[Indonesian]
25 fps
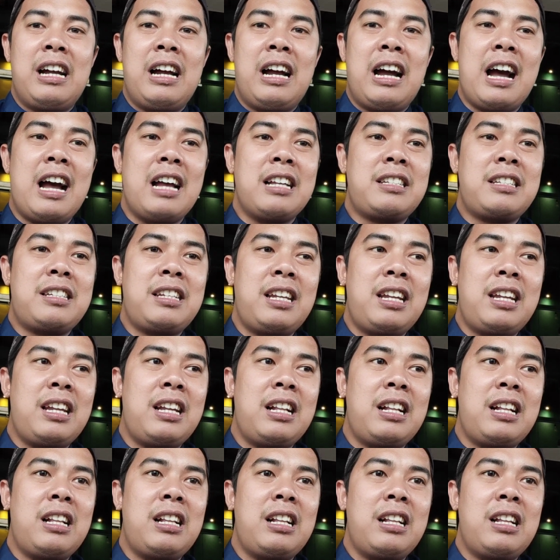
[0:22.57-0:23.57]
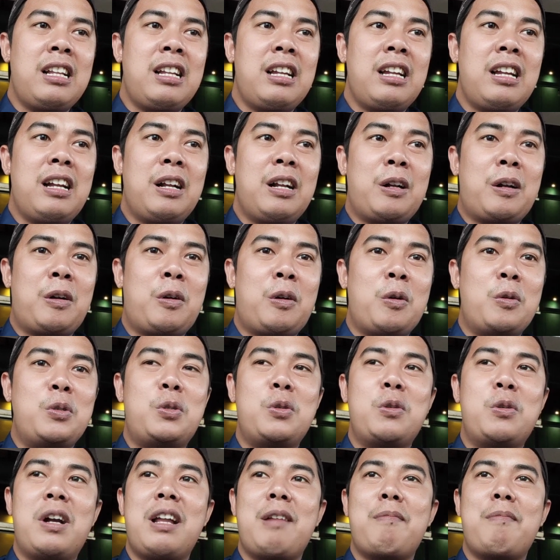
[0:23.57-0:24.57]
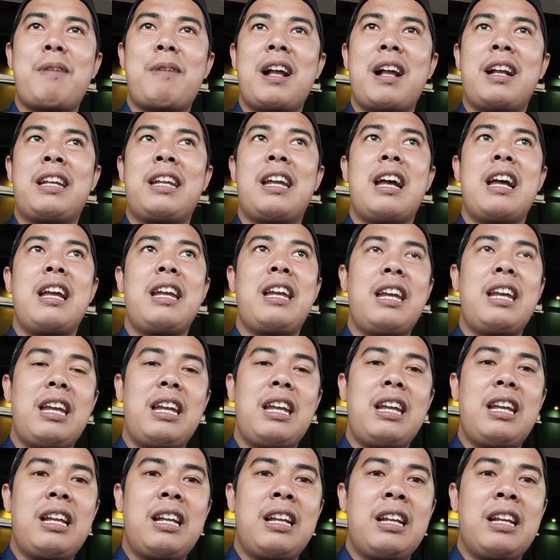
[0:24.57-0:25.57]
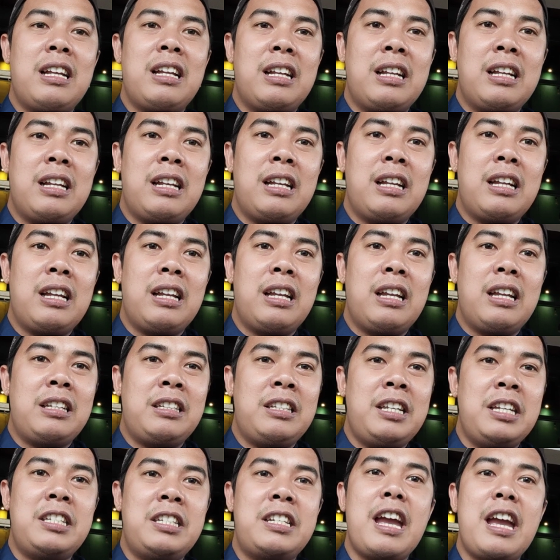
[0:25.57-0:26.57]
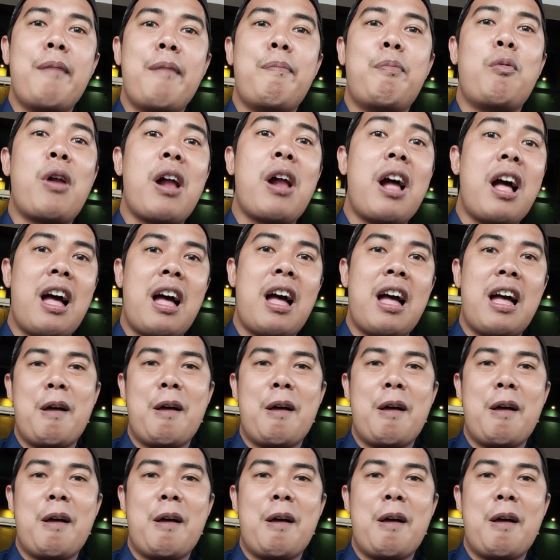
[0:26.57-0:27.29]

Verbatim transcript: hasil kunjungan Pak Kiai di Jayapura.